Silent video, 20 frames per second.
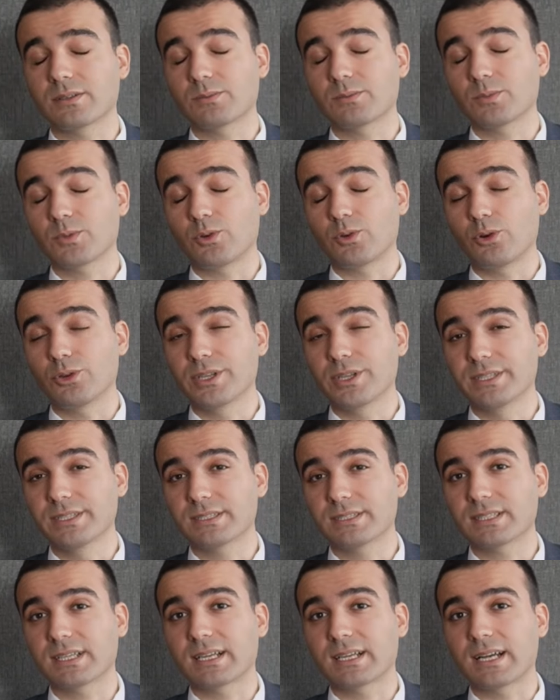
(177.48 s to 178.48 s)

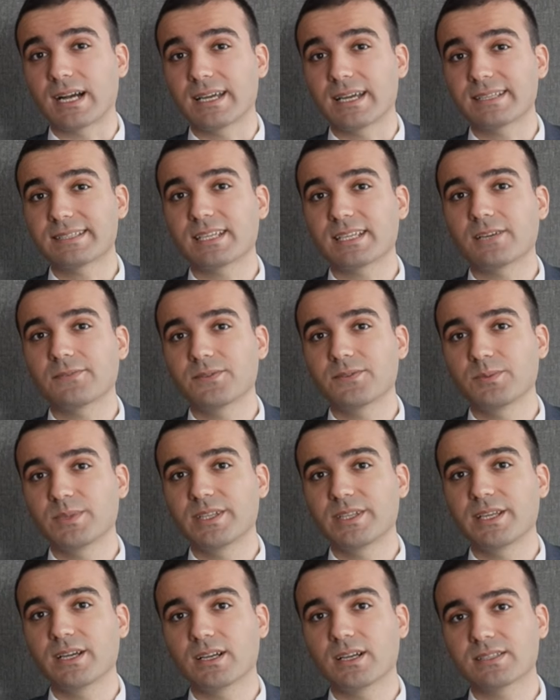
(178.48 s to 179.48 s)
oranın gayri safi
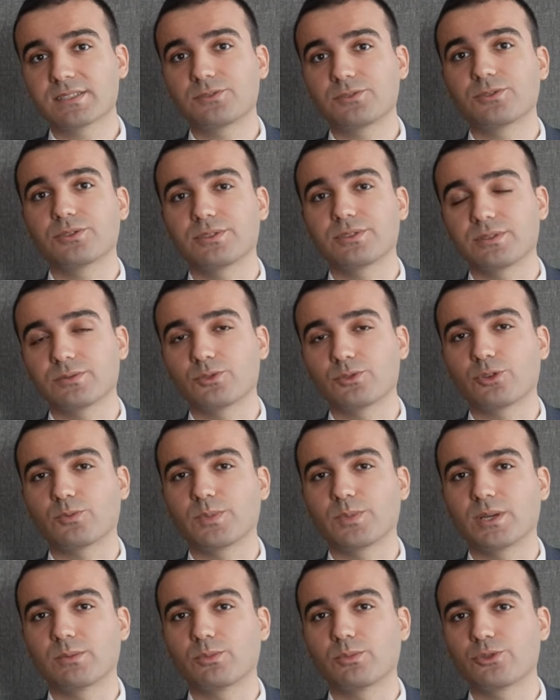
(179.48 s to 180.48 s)
milli hasıl oranının
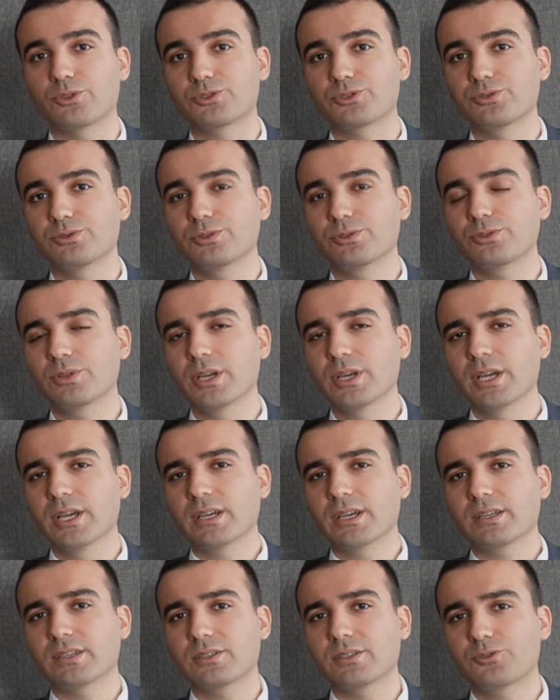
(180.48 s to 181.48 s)
toplam borçluluğun
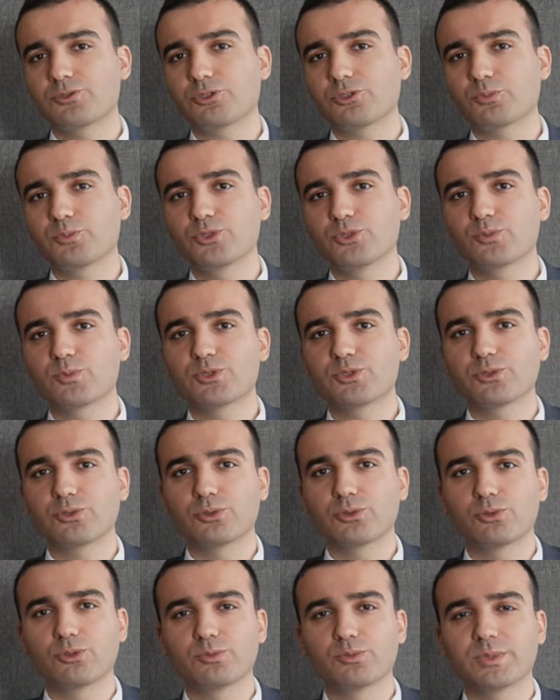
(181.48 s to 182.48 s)
e, çok büyük bir
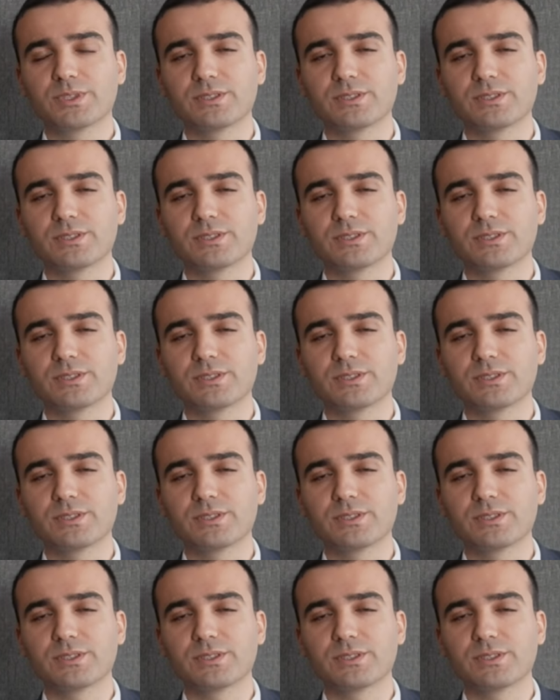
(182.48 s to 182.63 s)
sorun olmadığını